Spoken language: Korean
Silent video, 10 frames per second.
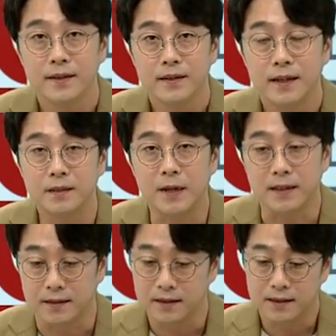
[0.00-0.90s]

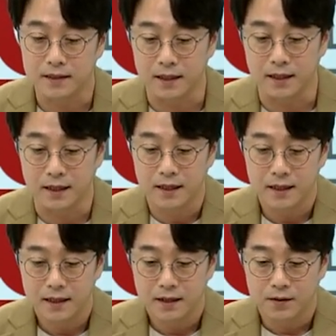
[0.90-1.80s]
하지만 이제
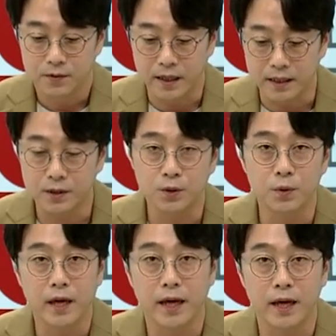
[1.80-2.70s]
우리가
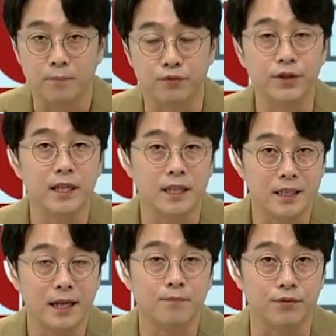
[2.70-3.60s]
일종의 분위기,
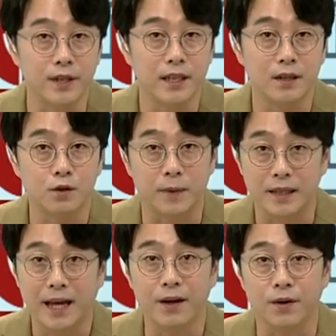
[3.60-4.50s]
시장의 분위기를 좀 많이
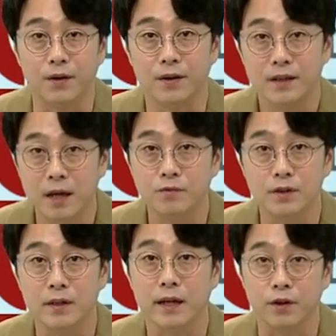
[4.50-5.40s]
타요.
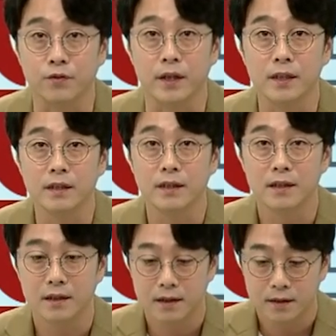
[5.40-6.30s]
게임주들의 경우에는
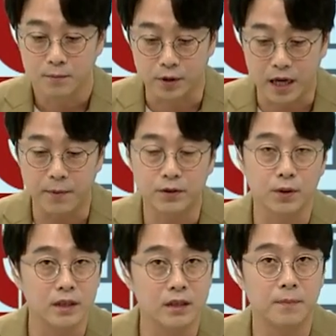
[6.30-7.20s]
예, 예. 뭐 개별적으로
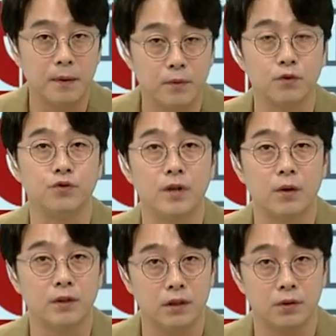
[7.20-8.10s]
실적 발표도
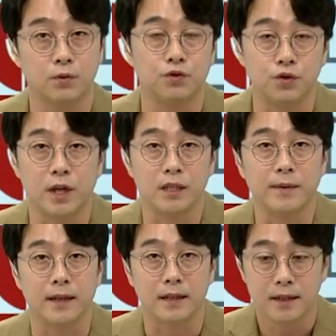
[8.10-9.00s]
중요하고 실적도
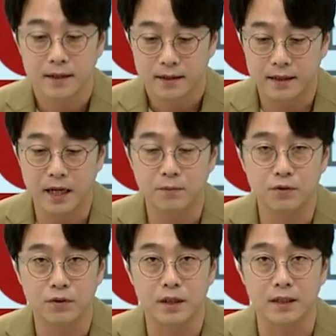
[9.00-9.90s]
중요하지만
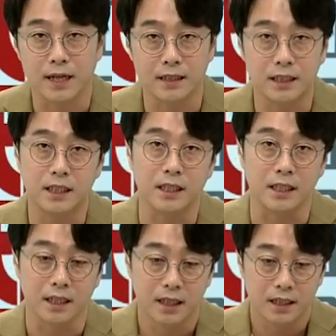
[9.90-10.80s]
게임주들이 이제
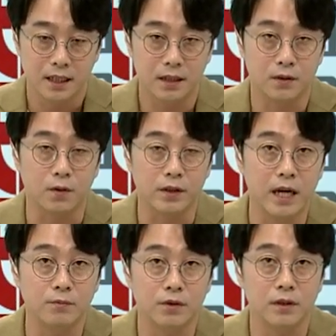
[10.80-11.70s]
같이
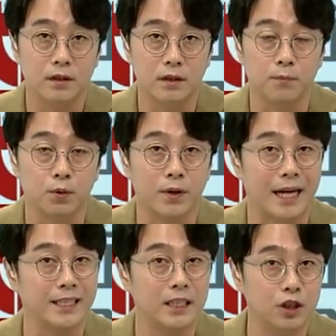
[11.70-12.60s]
게임주들은 보통
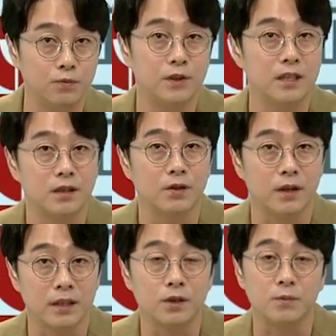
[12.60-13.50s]
같이 움직이는
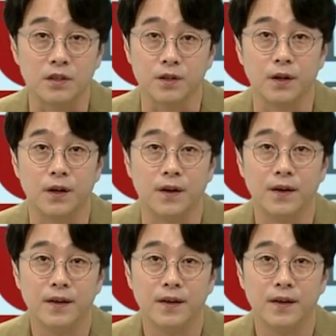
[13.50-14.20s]
경향이 좀 있어요.